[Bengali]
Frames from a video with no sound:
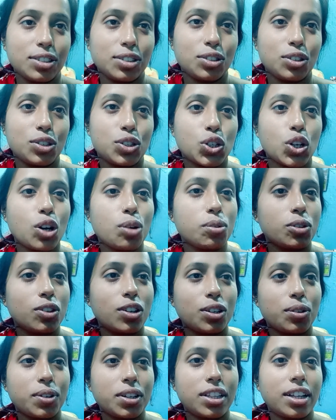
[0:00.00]
তো চলো বন্ধুরা
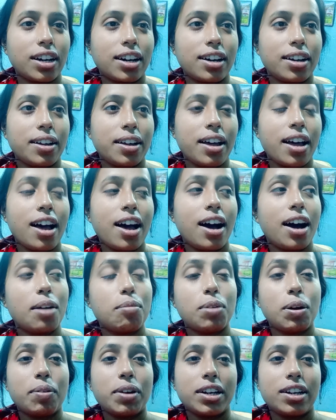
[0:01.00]
তোমাদের দেখায় আর
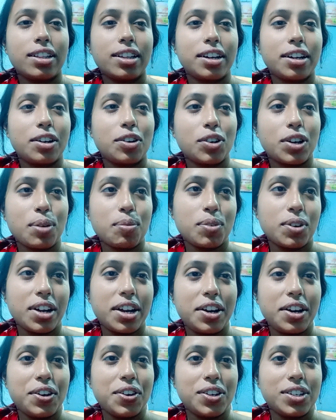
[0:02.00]
বাবাইকে দেখে নাও কেমন
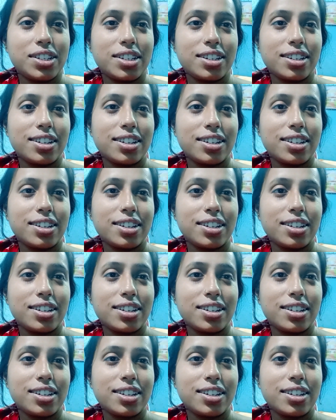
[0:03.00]
রেডি হয়েছে